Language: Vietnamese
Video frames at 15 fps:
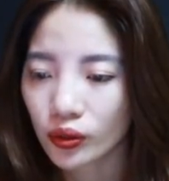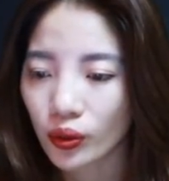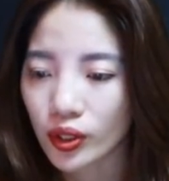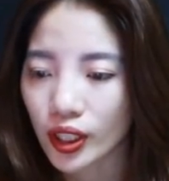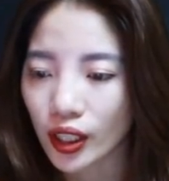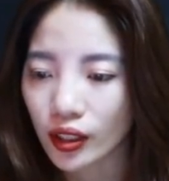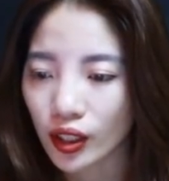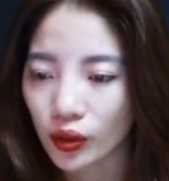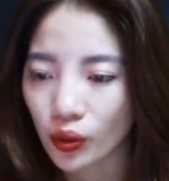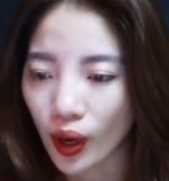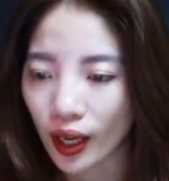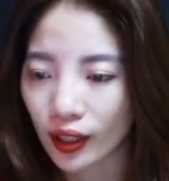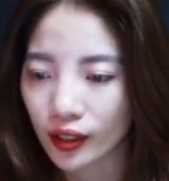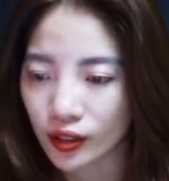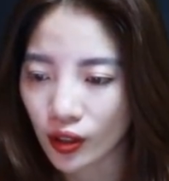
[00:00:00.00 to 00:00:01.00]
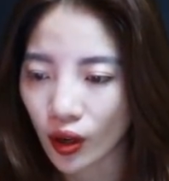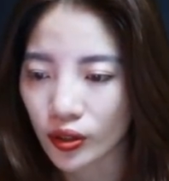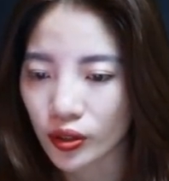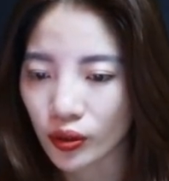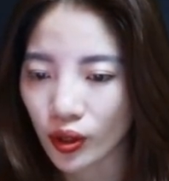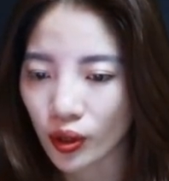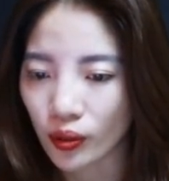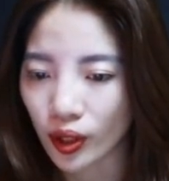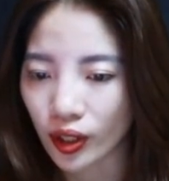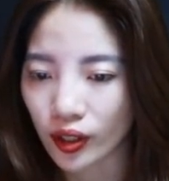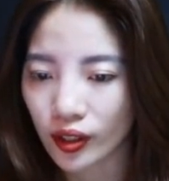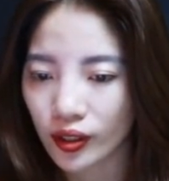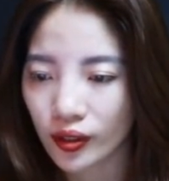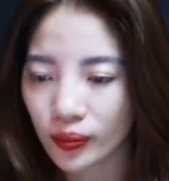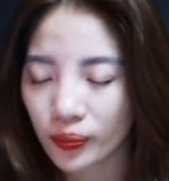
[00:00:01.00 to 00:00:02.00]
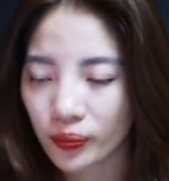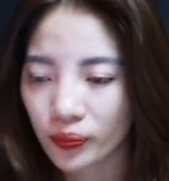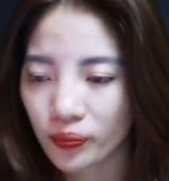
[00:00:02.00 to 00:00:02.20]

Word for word: Tôi nhắc điện thoại lên gọi cho cậu ấy.